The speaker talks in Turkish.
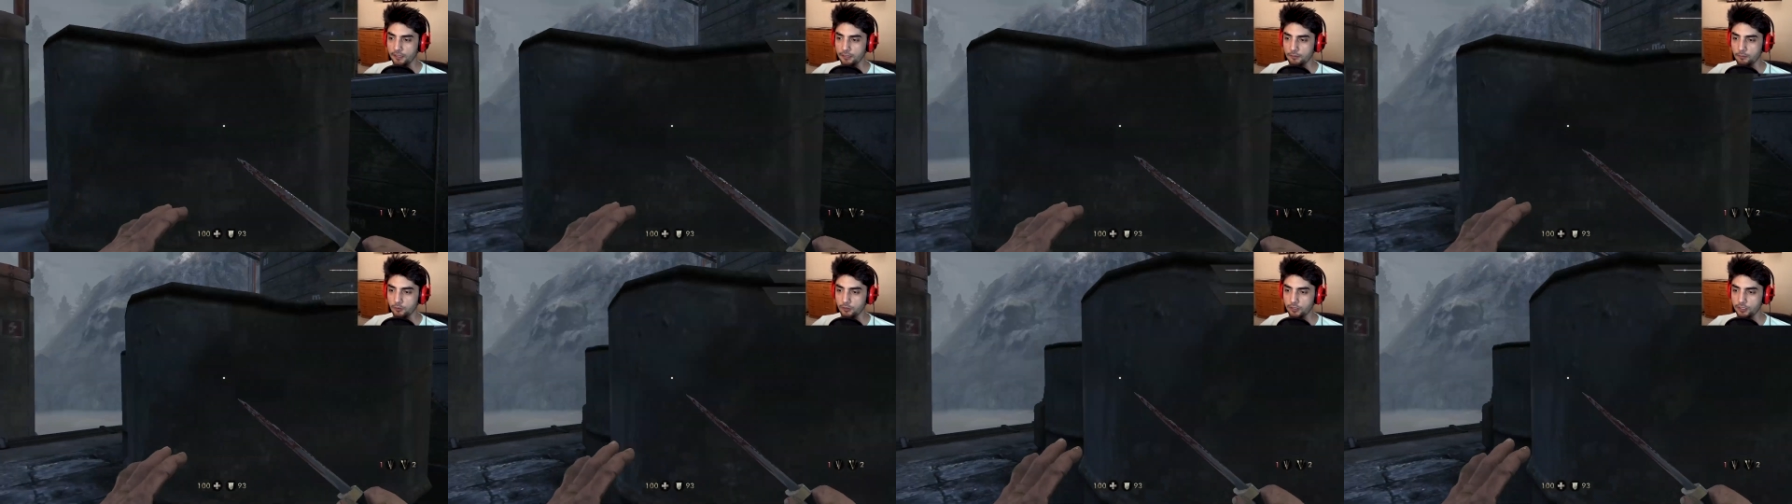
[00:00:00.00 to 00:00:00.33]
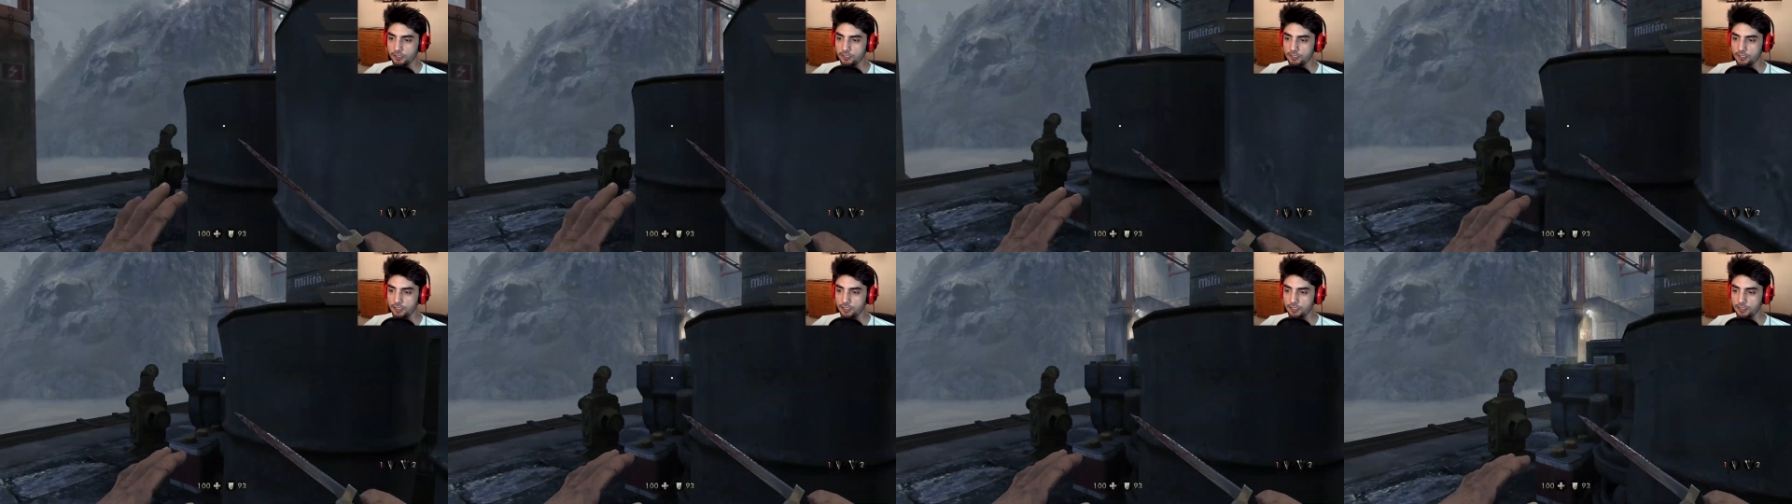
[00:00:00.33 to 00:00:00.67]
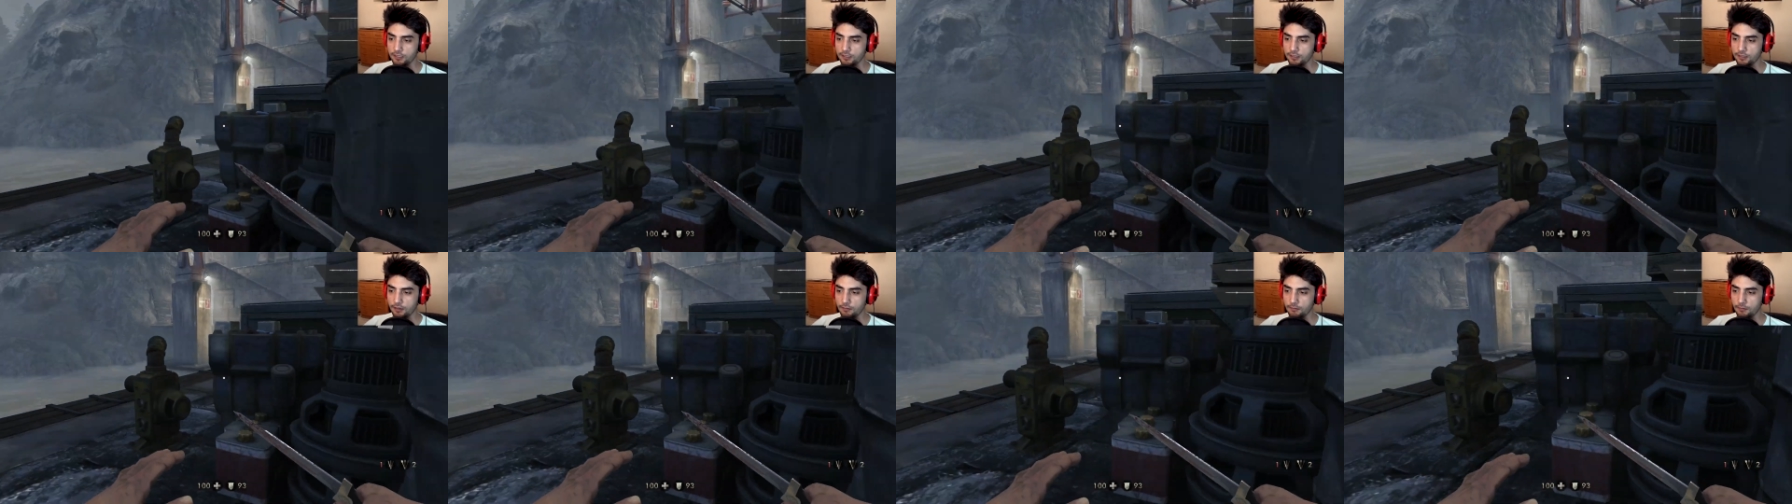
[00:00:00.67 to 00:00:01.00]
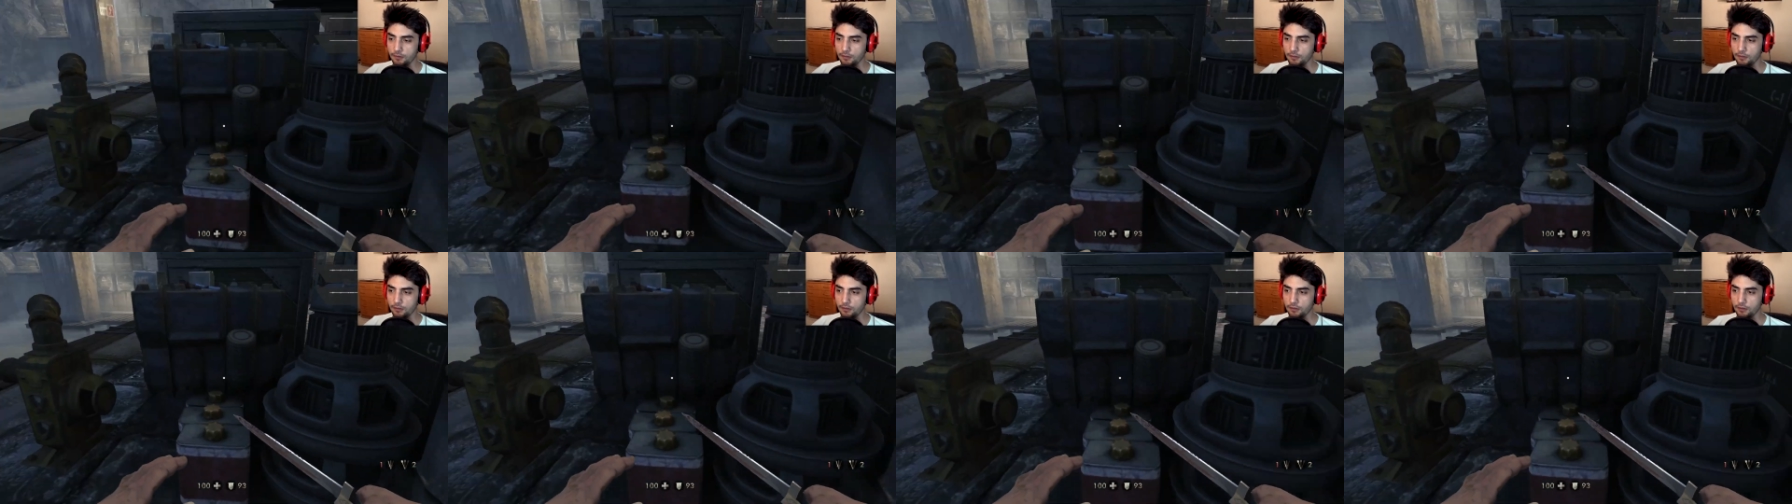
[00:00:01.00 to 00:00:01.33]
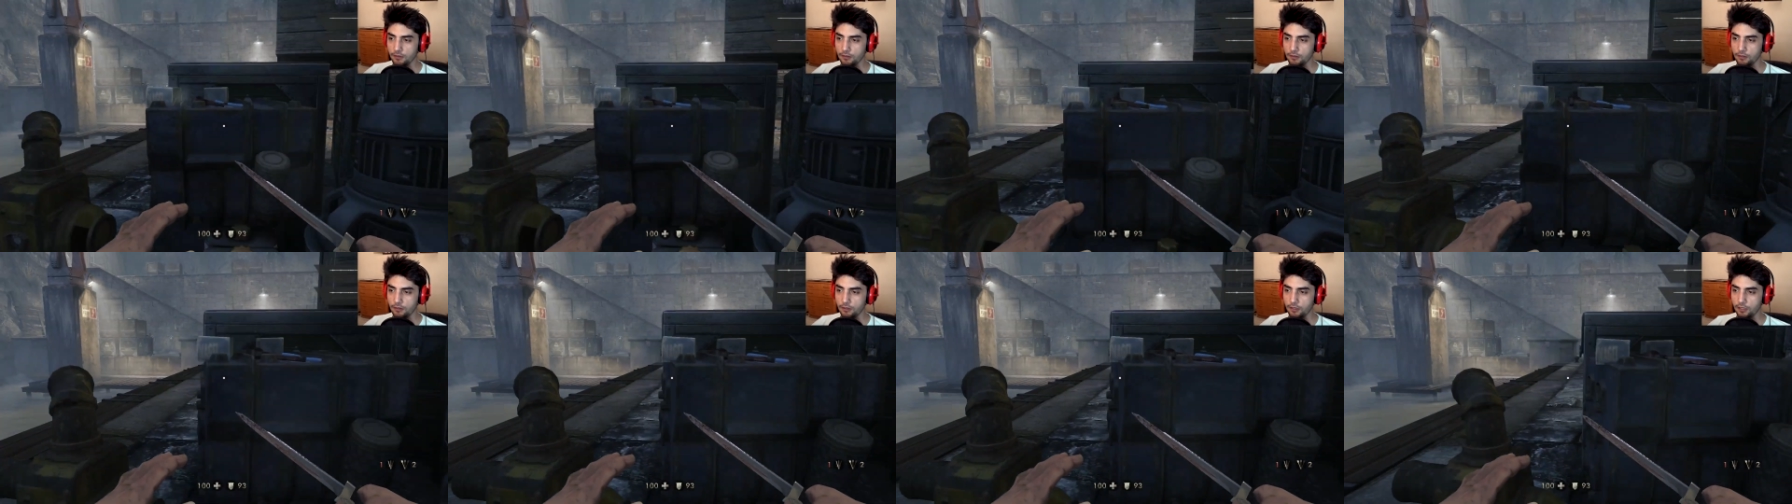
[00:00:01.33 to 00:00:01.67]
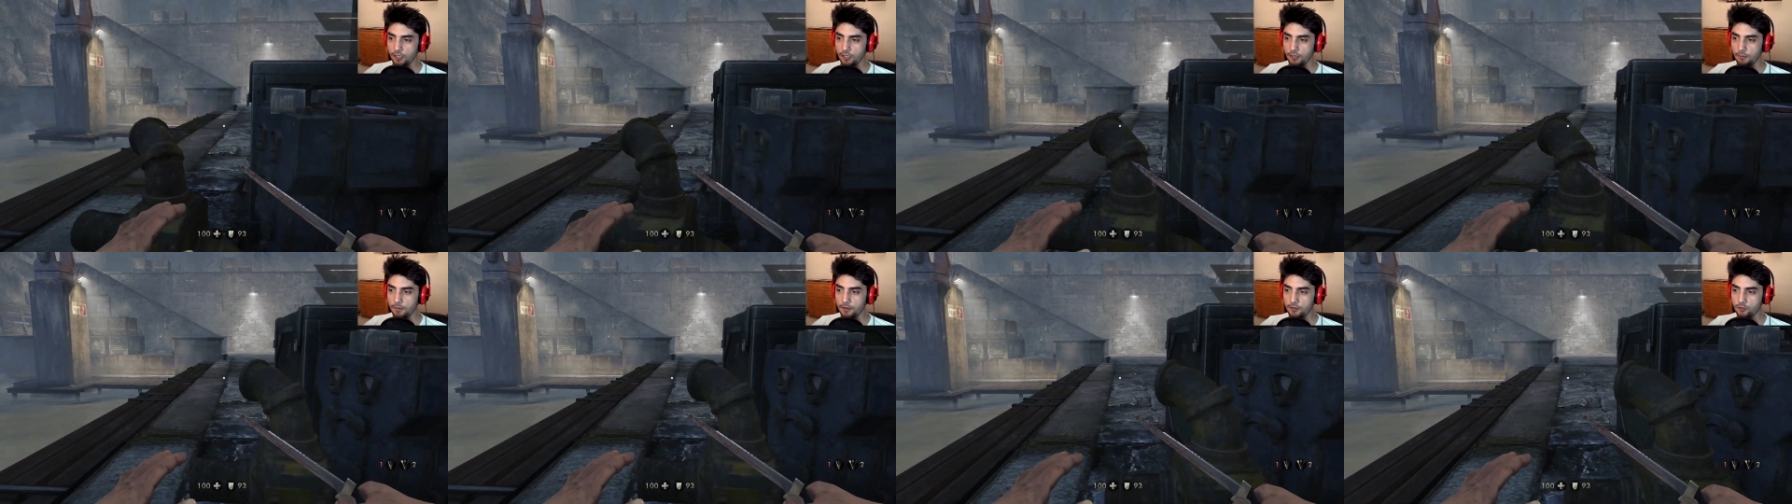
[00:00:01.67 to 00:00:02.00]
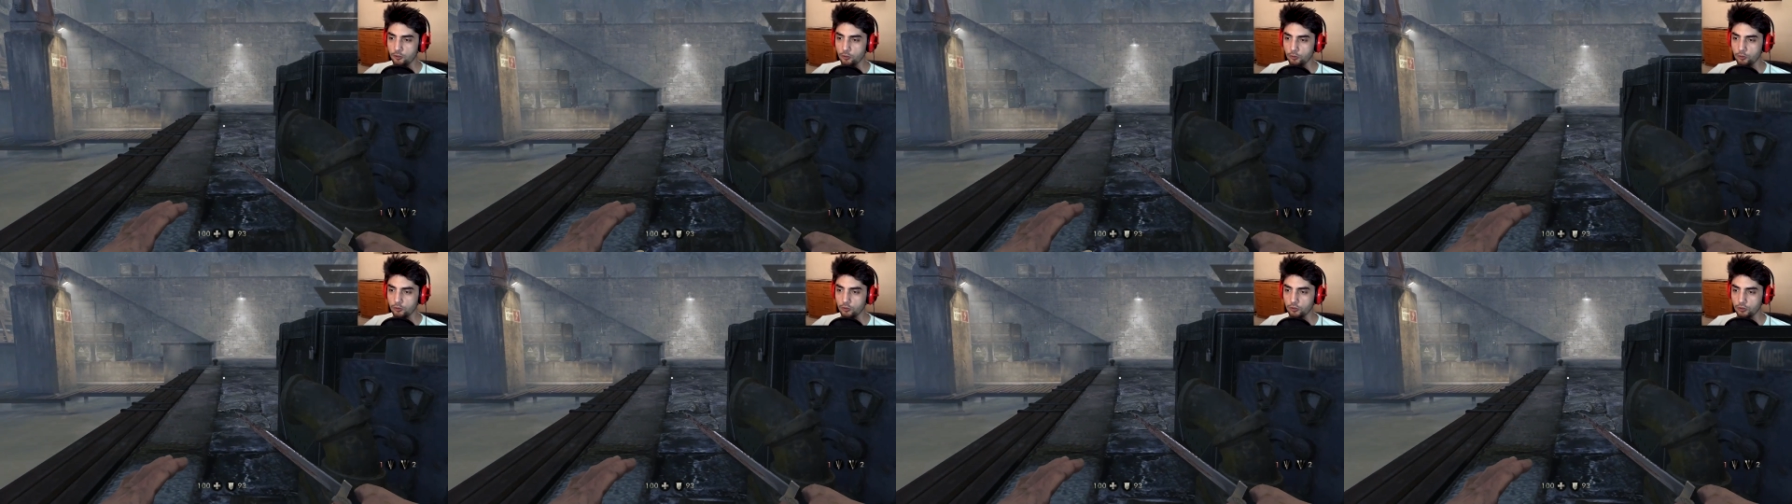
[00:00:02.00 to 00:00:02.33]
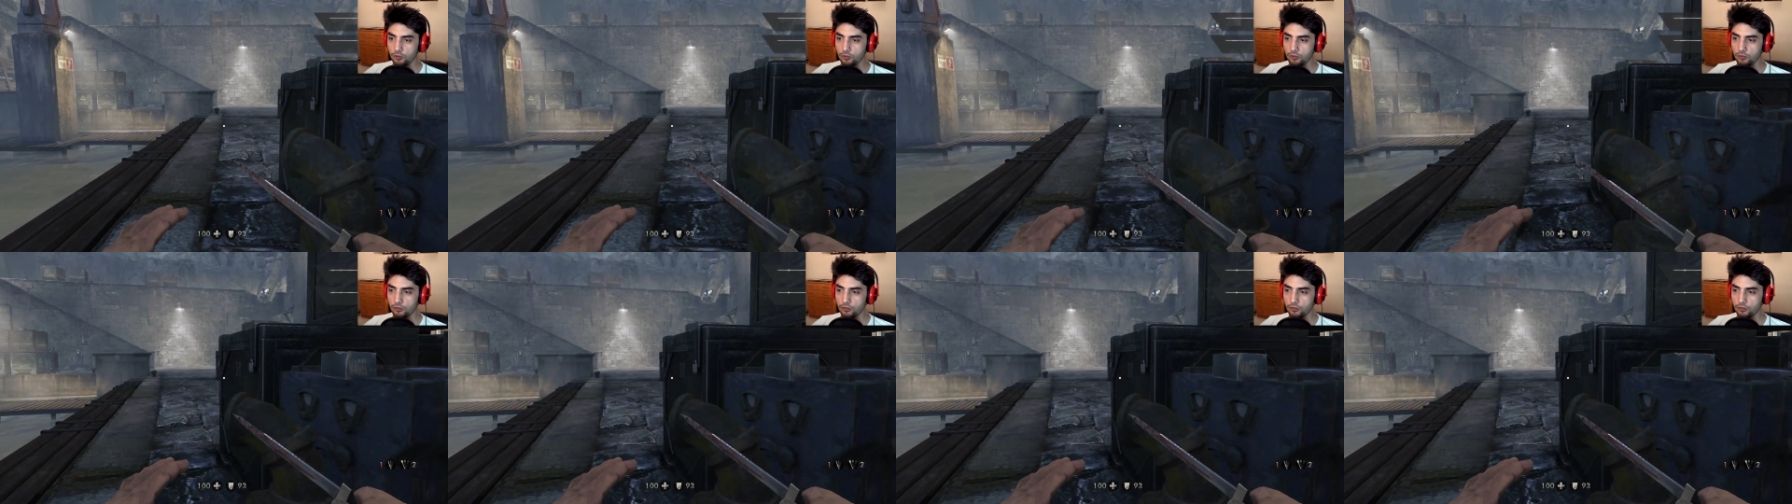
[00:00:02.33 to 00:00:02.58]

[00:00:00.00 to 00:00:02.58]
direkt buradan içeri girsem. Eh e 500.